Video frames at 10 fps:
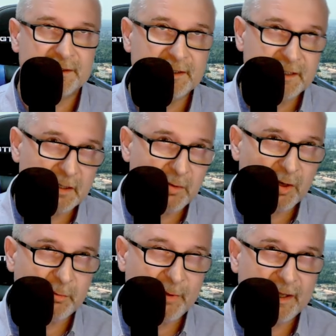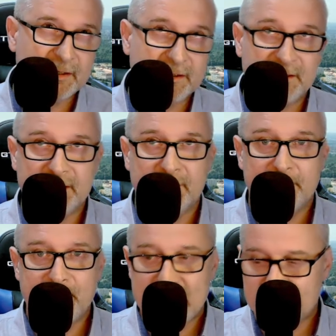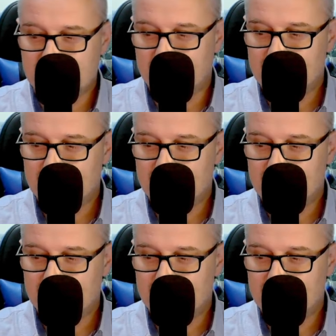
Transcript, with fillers: i Europę, i NATO.